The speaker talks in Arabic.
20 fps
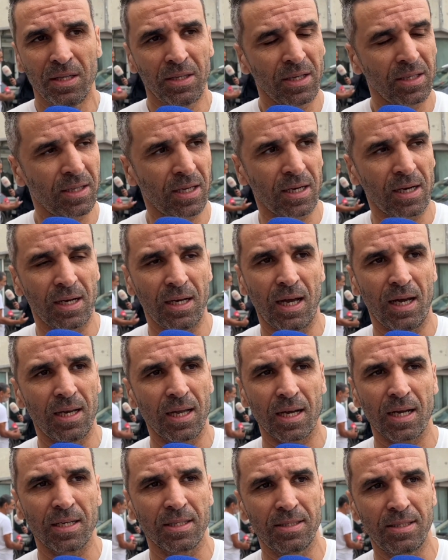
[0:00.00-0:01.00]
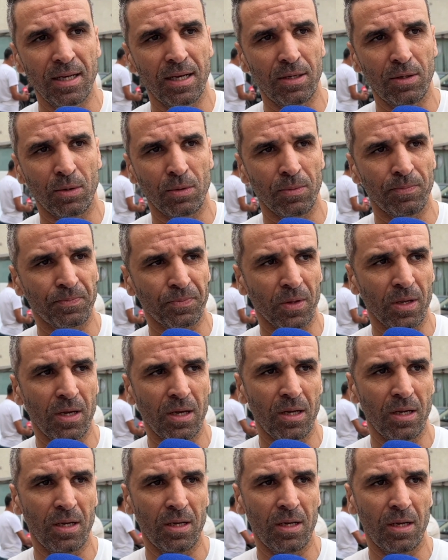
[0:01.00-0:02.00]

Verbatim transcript: نظرا للعلاقات ديالو آه،